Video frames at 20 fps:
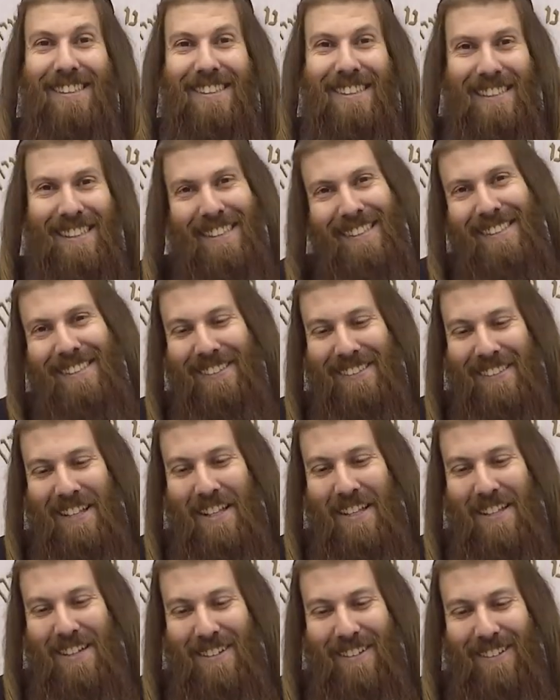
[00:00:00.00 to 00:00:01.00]
sí,
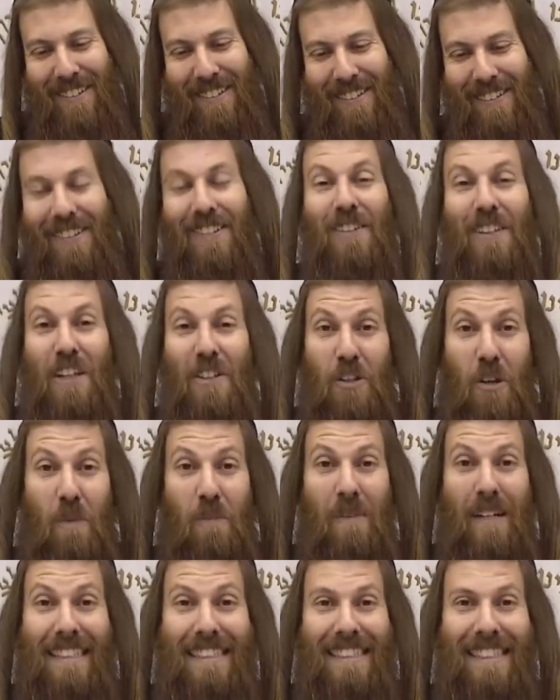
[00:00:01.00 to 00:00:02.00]
una
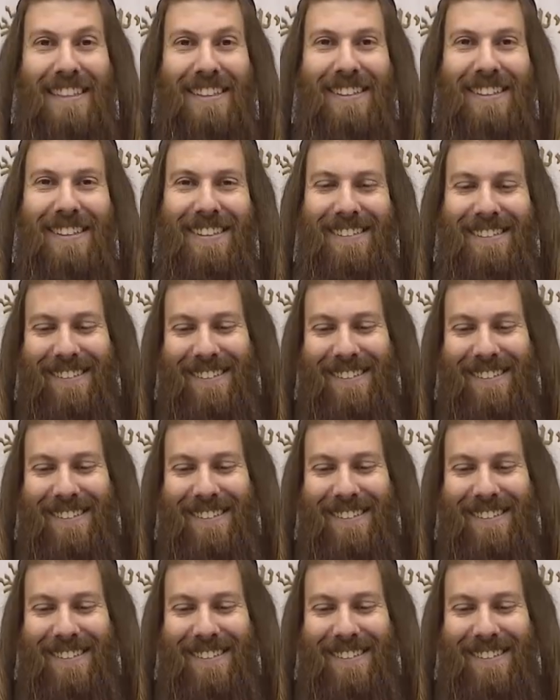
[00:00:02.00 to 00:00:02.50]
sorpresa, ¿no?